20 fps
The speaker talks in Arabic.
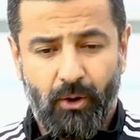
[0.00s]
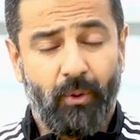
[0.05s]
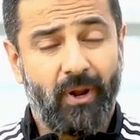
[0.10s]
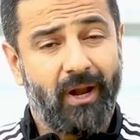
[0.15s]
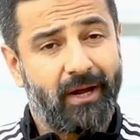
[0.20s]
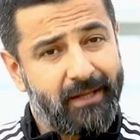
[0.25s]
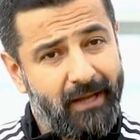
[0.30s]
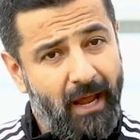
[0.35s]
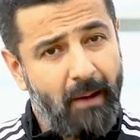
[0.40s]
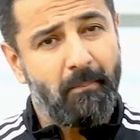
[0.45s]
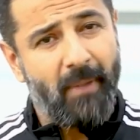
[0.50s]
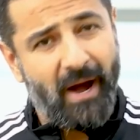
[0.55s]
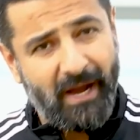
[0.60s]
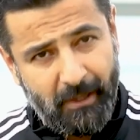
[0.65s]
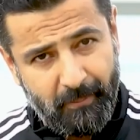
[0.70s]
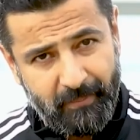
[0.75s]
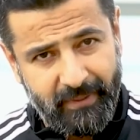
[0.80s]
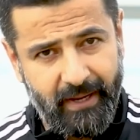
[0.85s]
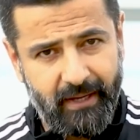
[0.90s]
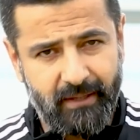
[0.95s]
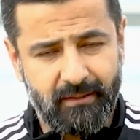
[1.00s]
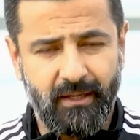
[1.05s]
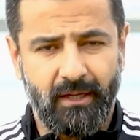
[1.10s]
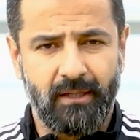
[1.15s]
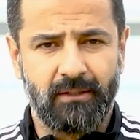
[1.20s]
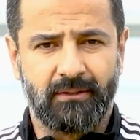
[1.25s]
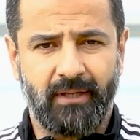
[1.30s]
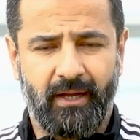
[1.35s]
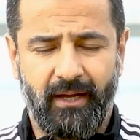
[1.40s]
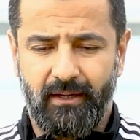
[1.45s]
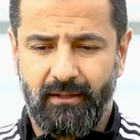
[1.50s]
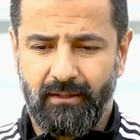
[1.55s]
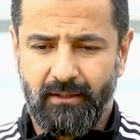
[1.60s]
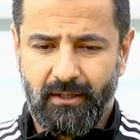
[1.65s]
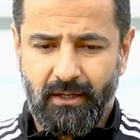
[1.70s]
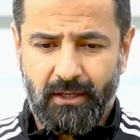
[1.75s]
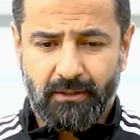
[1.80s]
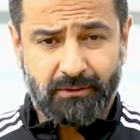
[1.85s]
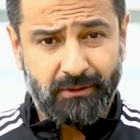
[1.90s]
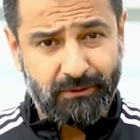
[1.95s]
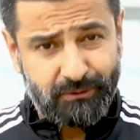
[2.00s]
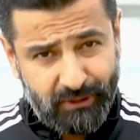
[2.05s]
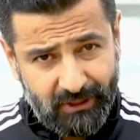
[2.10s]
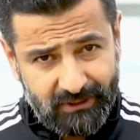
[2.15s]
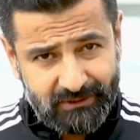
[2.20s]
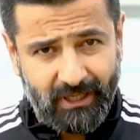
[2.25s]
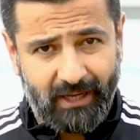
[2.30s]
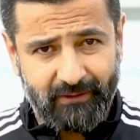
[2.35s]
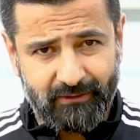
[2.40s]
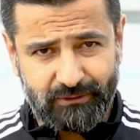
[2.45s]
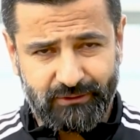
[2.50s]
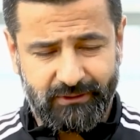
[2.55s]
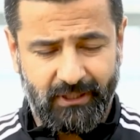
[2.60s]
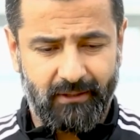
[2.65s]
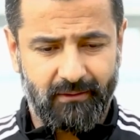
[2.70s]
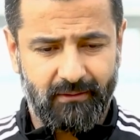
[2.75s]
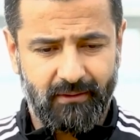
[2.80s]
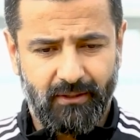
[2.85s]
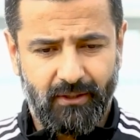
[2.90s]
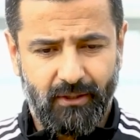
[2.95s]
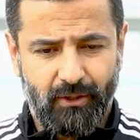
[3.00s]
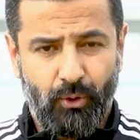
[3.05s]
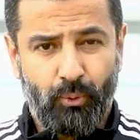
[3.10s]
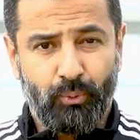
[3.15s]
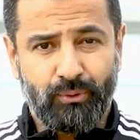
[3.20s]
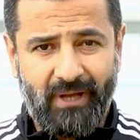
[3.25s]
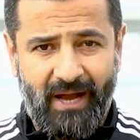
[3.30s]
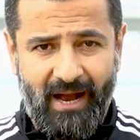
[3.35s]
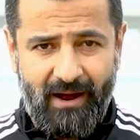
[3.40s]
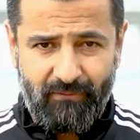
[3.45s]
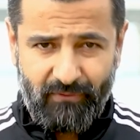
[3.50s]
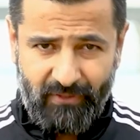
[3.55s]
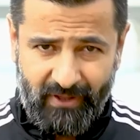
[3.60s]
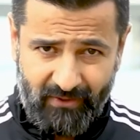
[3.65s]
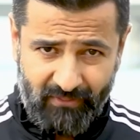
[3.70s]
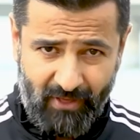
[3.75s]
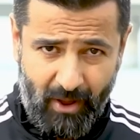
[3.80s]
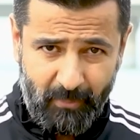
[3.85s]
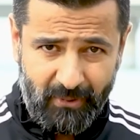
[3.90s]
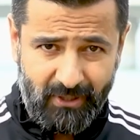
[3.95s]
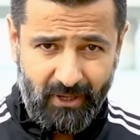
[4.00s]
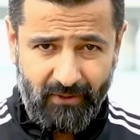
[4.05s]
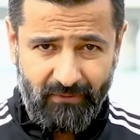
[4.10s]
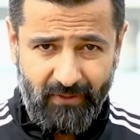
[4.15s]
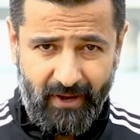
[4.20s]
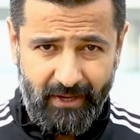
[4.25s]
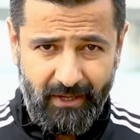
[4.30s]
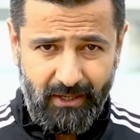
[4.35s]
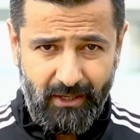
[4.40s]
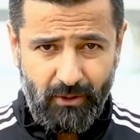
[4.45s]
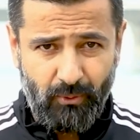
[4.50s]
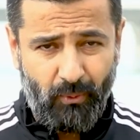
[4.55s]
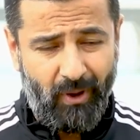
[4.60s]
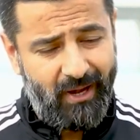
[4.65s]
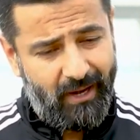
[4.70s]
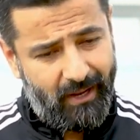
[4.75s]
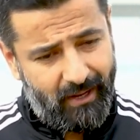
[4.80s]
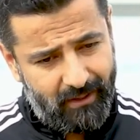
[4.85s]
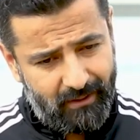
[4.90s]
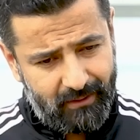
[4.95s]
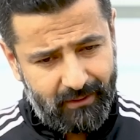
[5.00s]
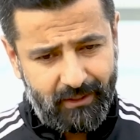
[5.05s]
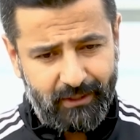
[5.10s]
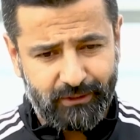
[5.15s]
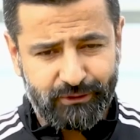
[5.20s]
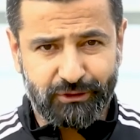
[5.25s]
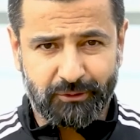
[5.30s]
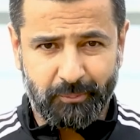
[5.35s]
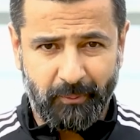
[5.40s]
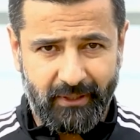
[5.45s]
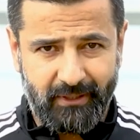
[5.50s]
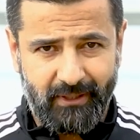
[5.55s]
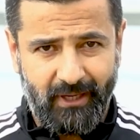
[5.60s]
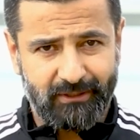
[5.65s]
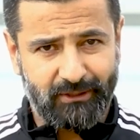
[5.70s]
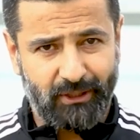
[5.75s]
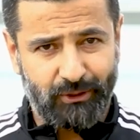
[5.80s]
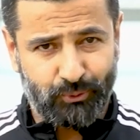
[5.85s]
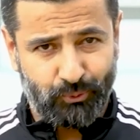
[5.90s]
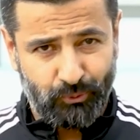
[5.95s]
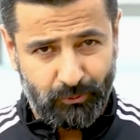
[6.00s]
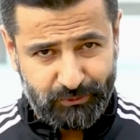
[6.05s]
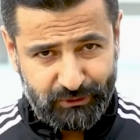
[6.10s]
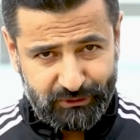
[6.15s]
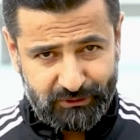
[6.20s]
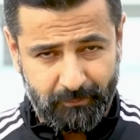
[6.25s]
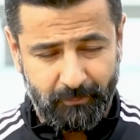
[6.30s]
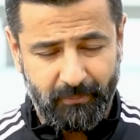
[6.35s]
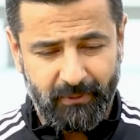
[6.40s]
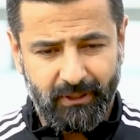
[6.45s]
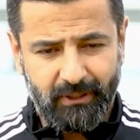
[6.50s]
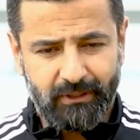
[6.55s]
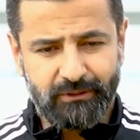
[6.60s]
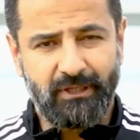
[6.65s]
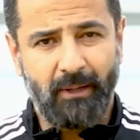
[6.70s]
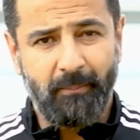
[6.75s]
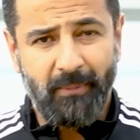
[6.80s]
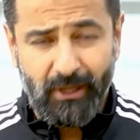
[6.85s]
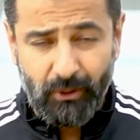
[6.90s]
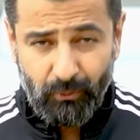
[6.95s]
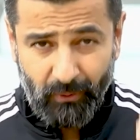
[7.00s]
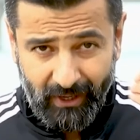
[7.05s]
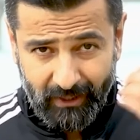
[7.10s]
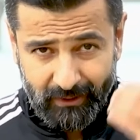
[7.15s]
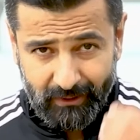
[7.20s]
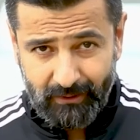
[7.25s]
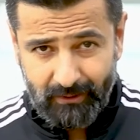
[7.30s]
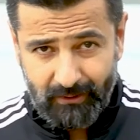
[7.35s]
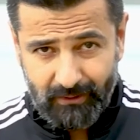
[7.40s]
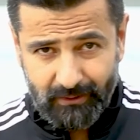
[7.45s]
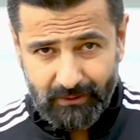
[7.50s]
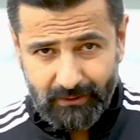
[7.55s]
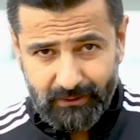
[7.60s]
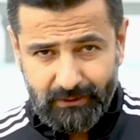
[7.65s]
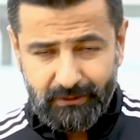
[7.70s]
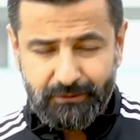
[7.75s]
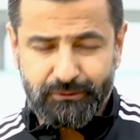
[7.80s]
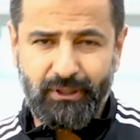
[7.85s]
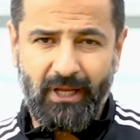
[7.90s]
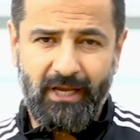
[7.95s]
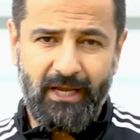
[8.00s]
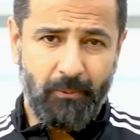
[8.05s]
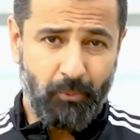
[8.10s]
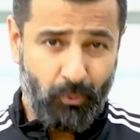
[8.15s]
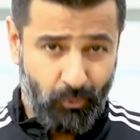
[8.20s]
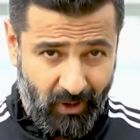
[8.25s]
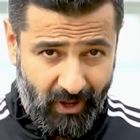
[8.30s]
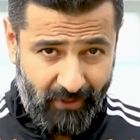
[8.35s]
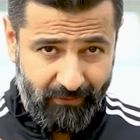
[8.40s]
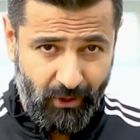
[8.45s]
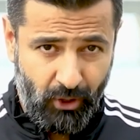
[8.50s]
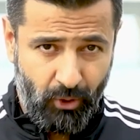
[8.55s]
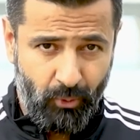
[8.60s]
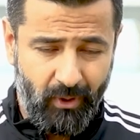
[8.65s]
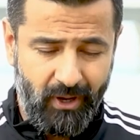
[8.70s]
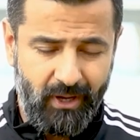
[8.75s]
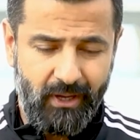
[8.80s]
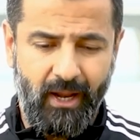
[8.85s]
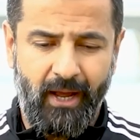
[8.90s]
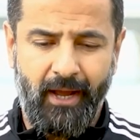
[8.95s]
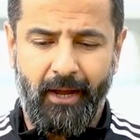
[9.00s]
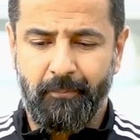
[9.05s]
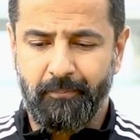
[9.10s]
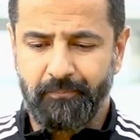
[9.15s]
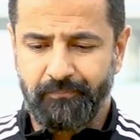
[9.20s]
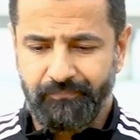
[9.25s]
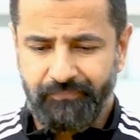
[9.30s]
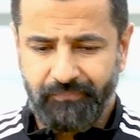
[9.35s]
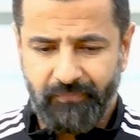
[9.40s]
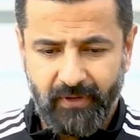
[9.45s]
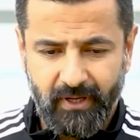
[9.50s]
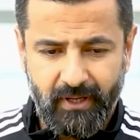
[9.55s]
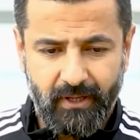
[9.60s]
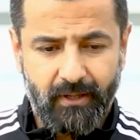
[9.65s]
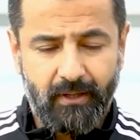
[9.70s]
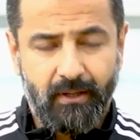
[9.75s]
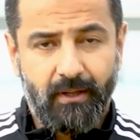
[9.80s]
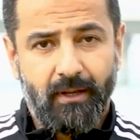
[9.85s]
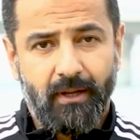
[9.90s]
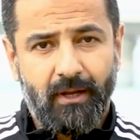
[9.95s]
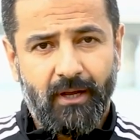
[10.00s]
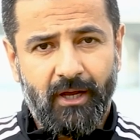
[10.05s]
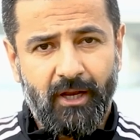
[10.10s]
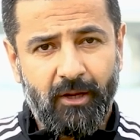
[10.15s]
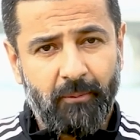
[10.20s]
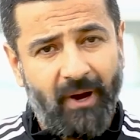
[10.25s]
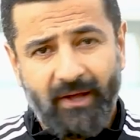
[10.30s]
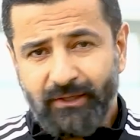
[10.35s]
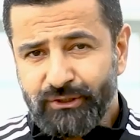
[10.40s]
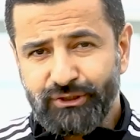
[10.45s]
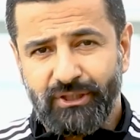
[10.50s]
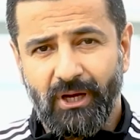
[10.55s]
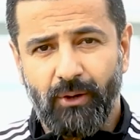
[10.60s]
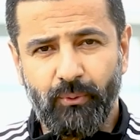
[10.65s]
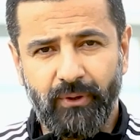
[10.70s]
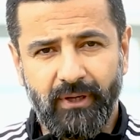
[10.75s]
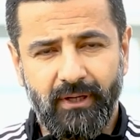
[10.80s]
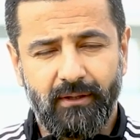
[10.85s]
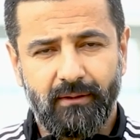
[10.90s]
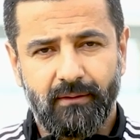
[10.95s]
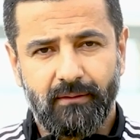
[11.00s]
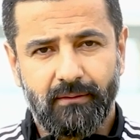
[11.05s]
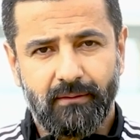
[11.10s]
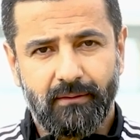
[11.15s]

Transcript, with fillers: ولكن هم ما يمنع أن أنت تنتهز هذا الشهر وتحافظ على نظامك الغذائي وعلى جسمك عشان تكون جسم جميل وعقل سليم وهذا هو الأهم البعض يسوي